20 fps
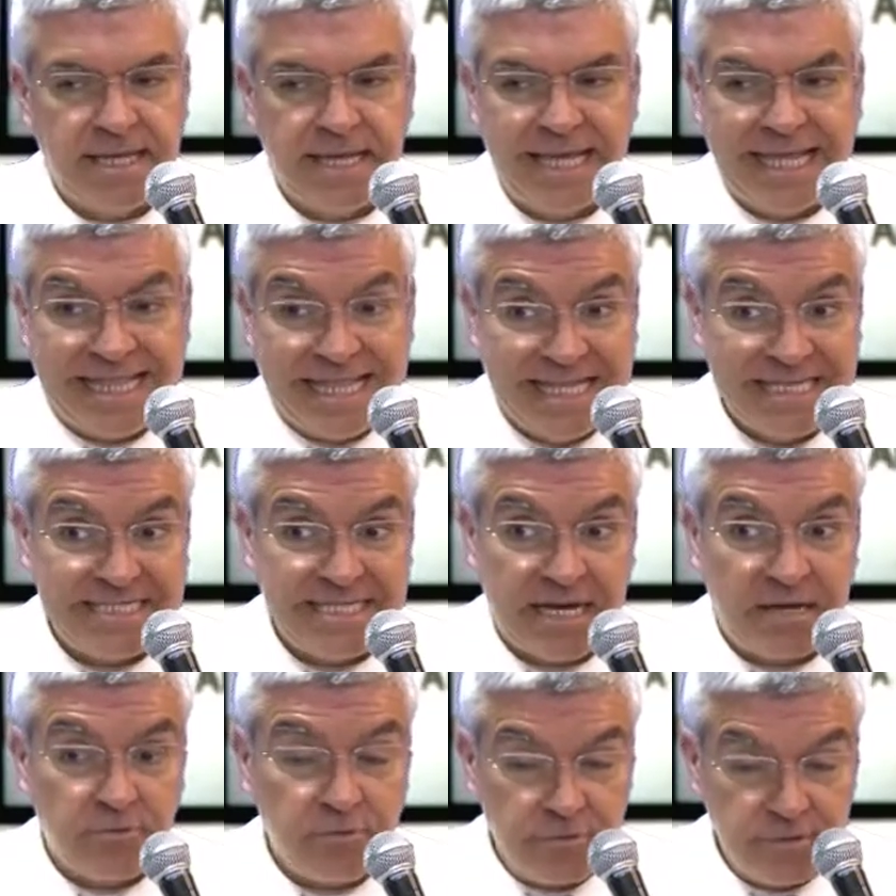en
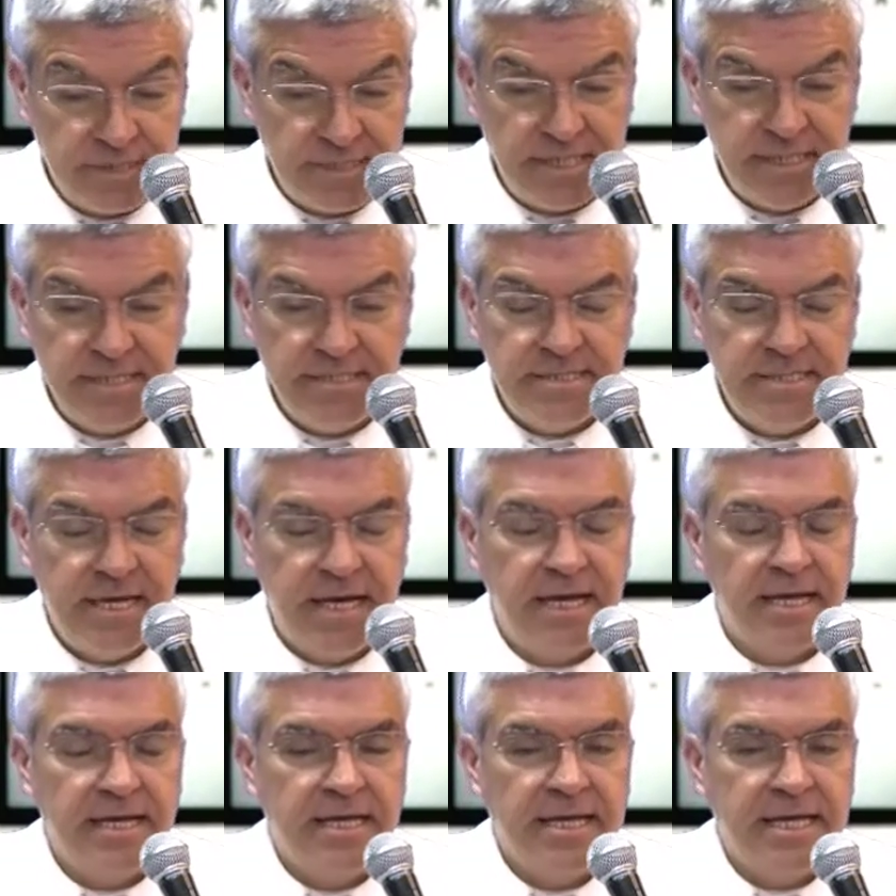esta conciencia
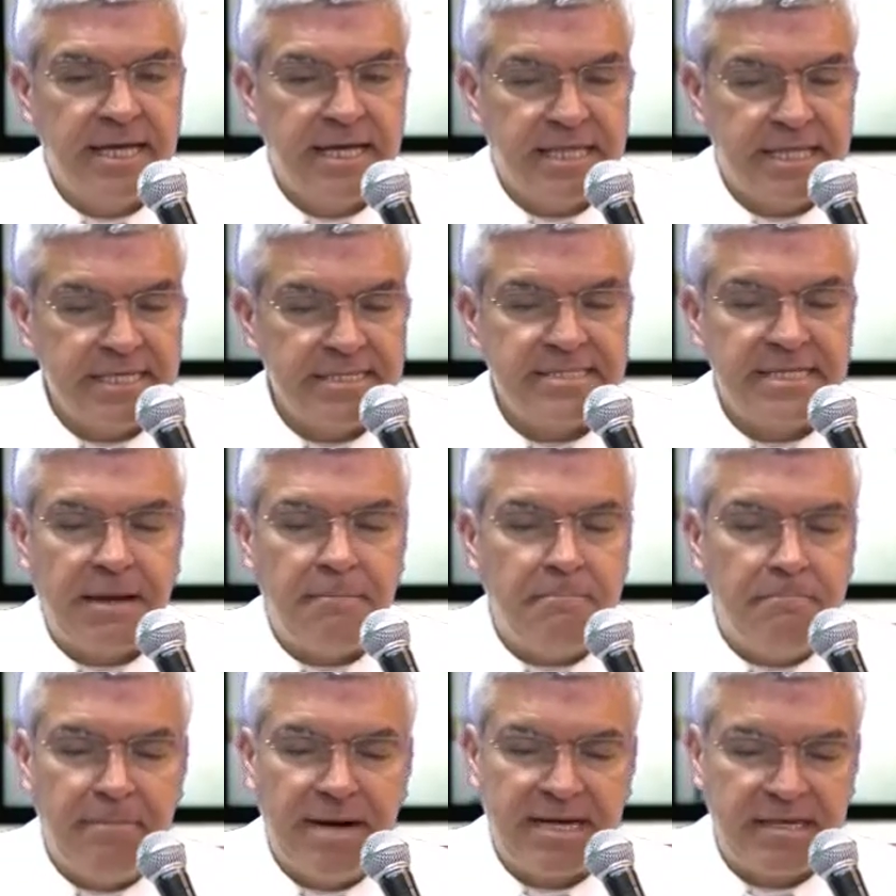en esta
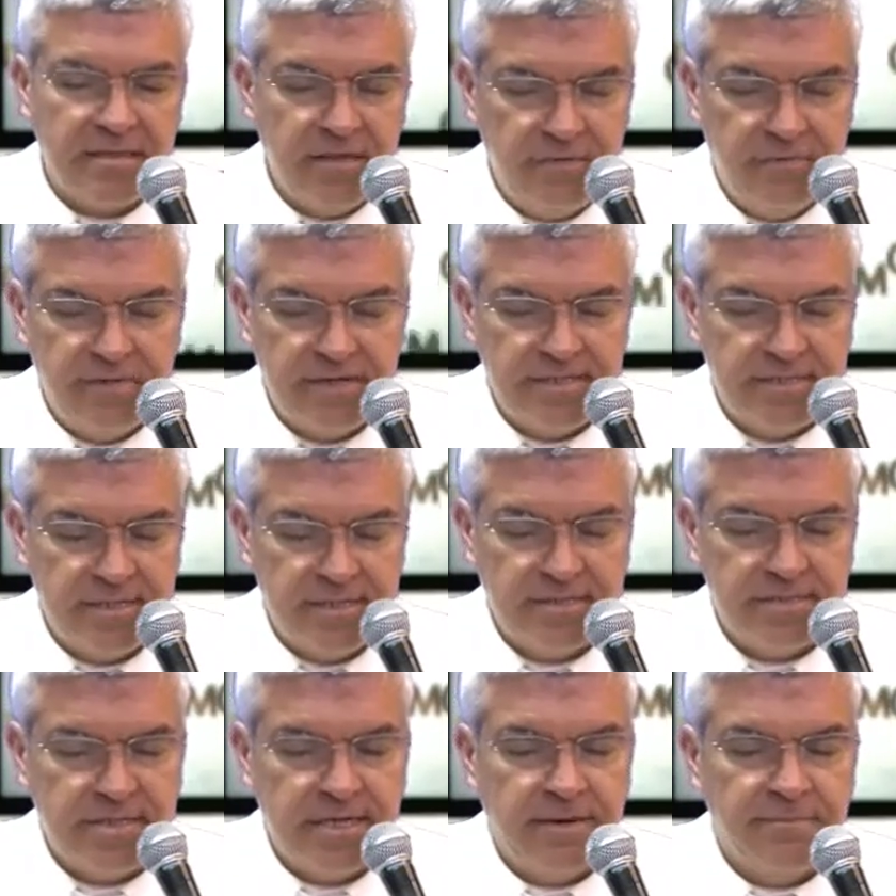
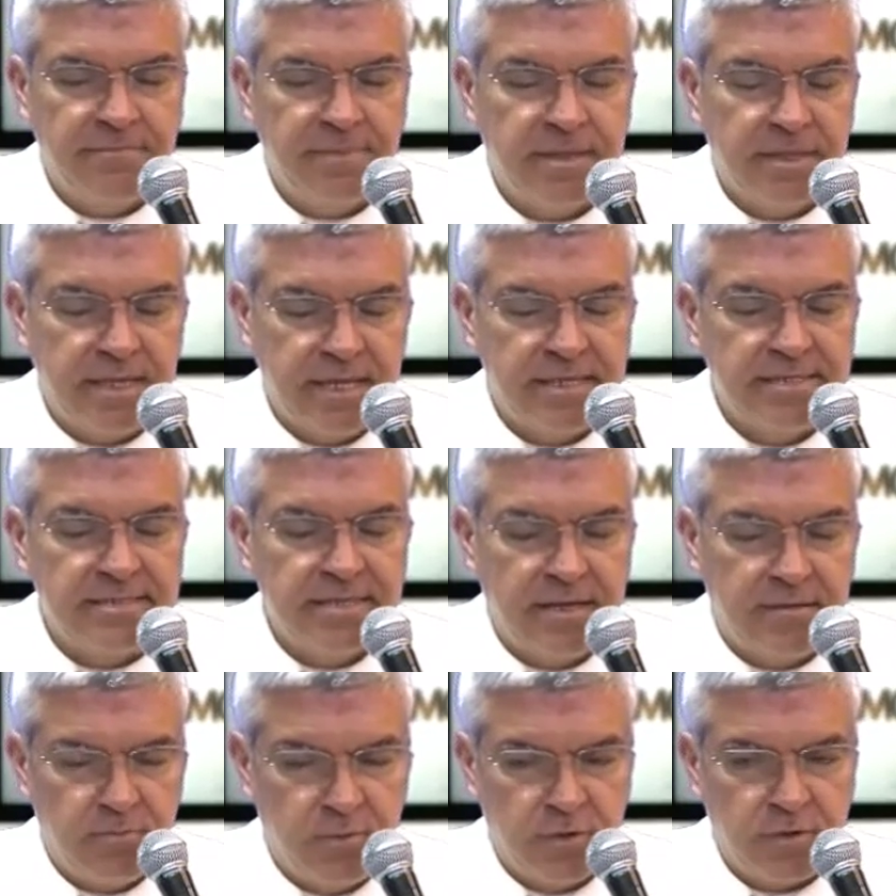magnificencia de ese
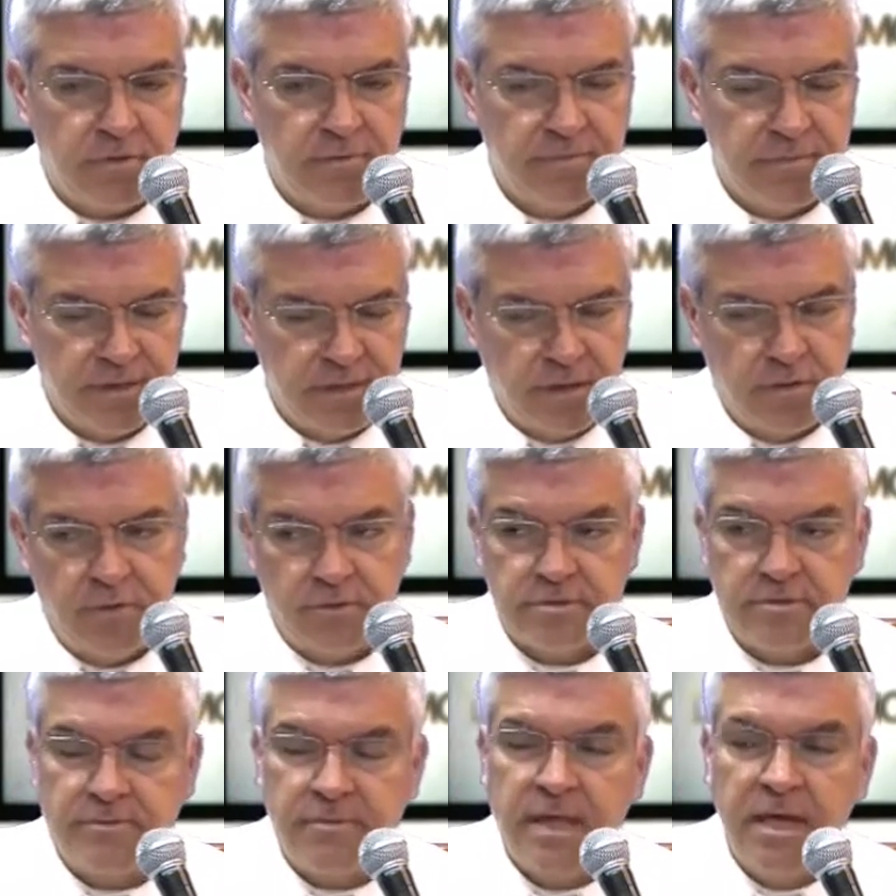amor de
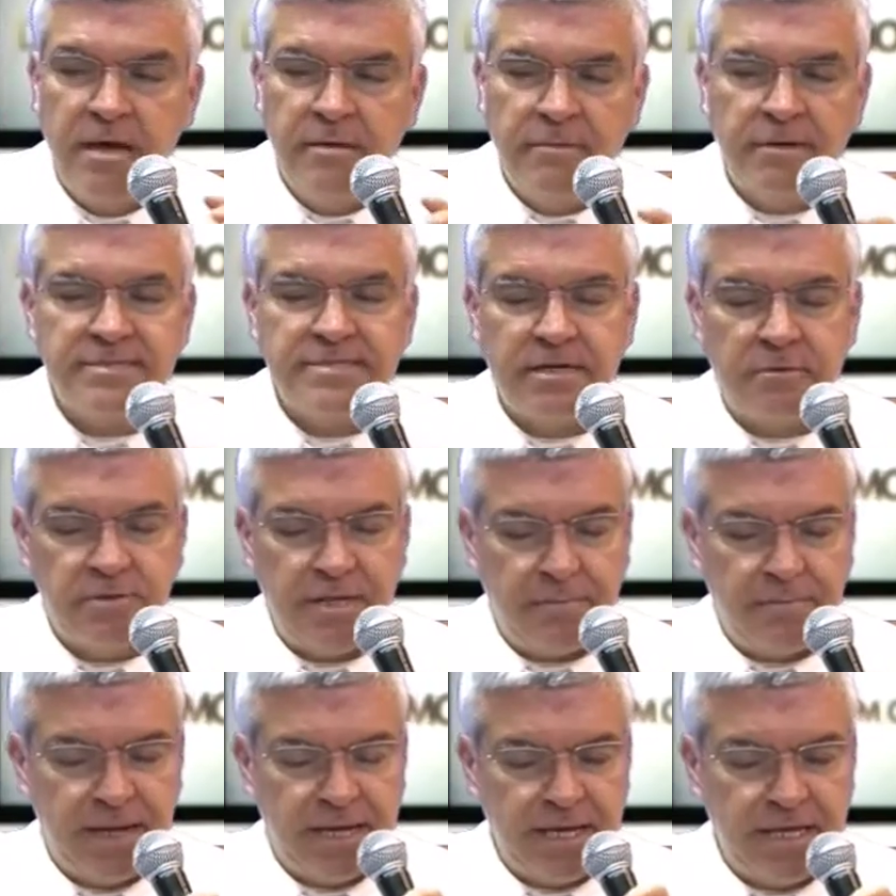Dios. Vamos a hacer
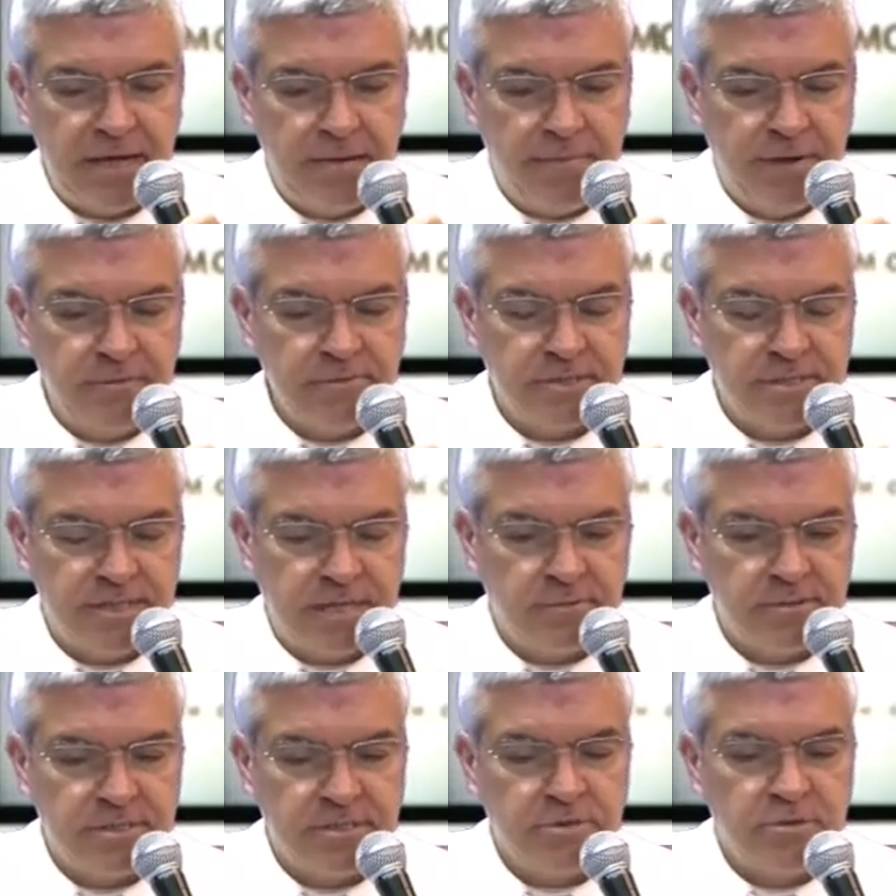una pequeña pausa,
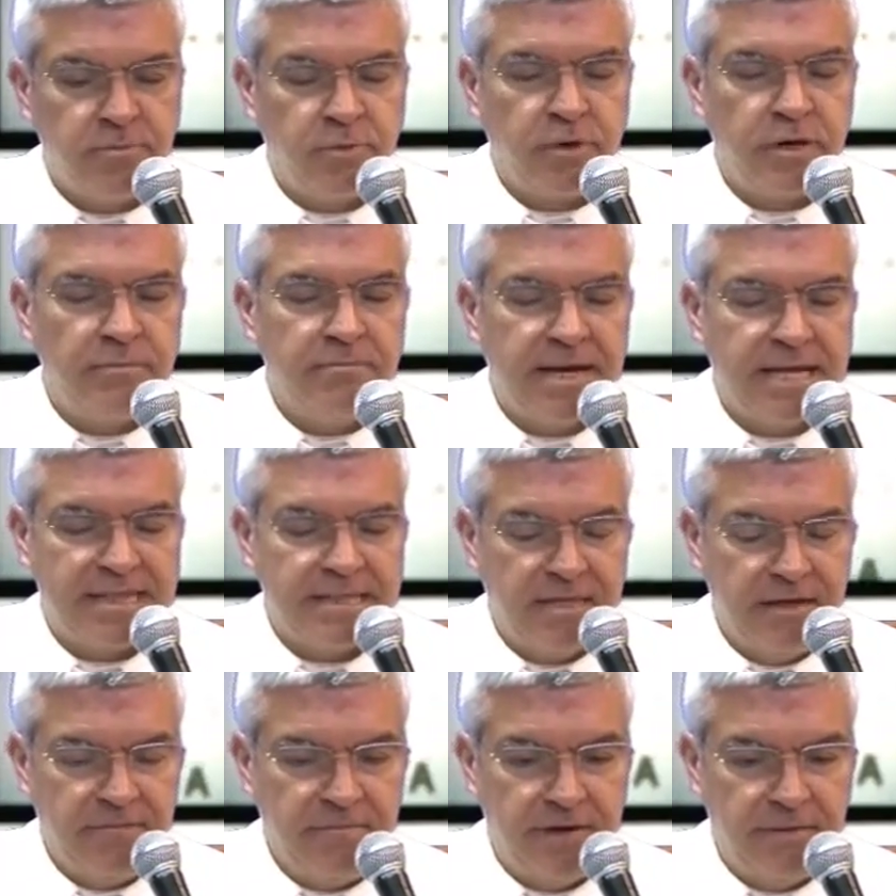estamos en su programa
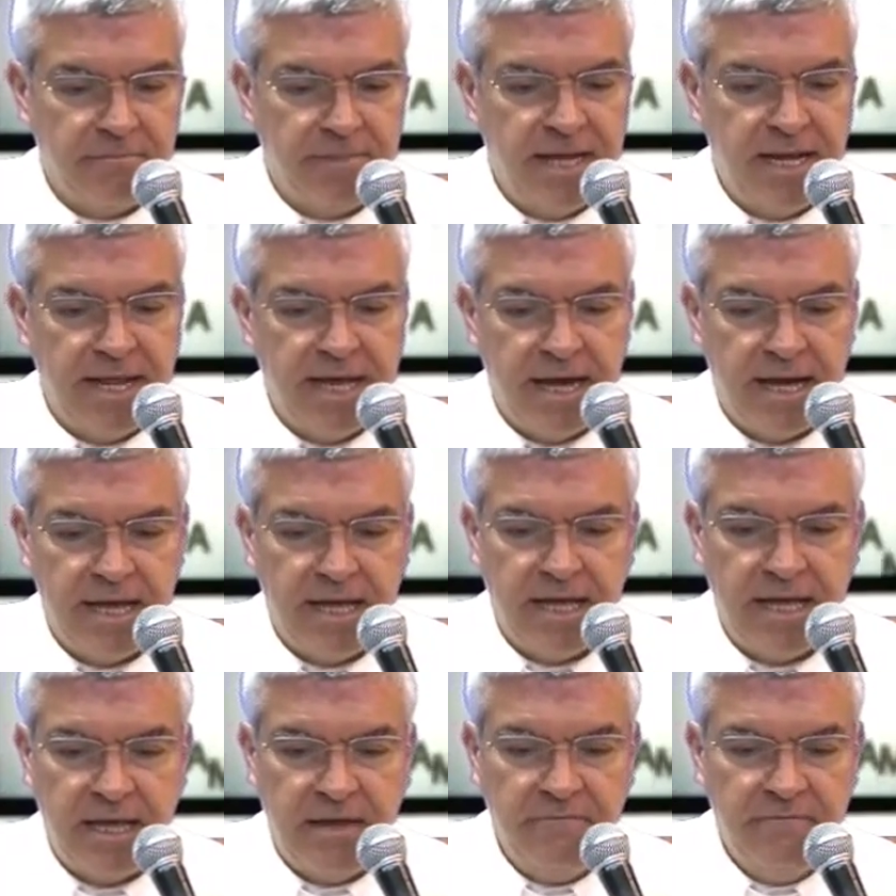de familia,
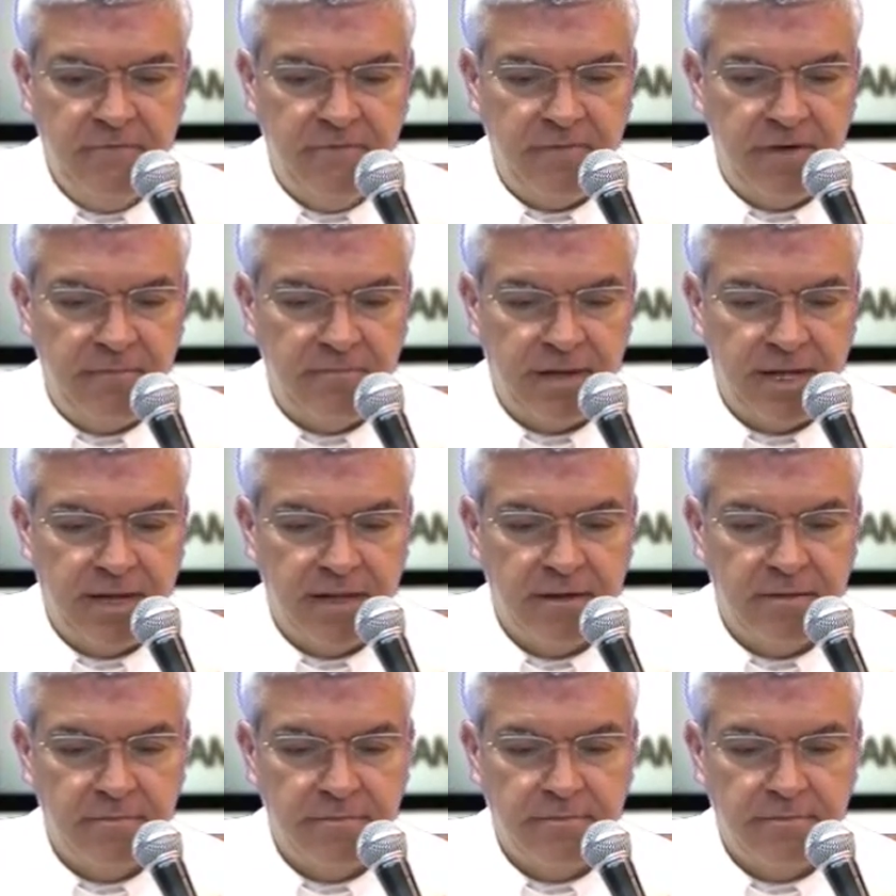en familia.